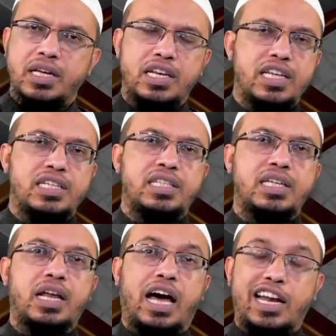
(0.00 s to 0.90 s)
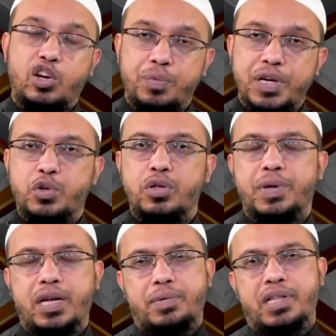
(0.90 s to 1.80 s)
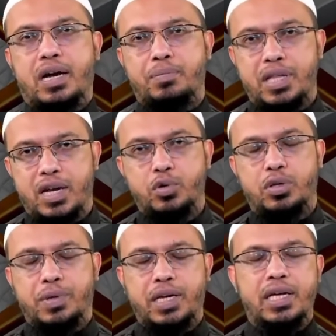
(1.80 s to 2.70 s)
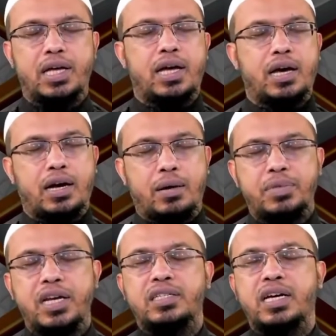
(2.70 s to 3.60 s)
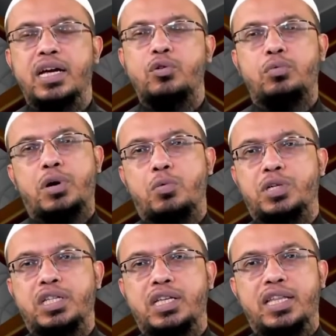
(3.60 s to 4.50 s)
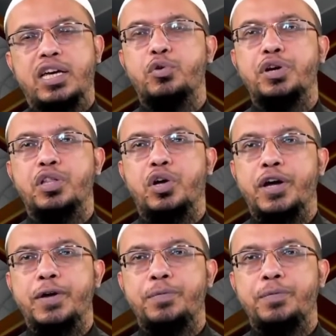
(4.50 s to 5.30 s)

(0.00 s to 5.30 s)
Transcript: নিজেদের আর্গুমেন্ট হতে পারে আমাদের আবদার হতে পারে আর আবদারের জায়গাগুলো ভালোবাসা দিয়ে আদায় করে নিতে হয়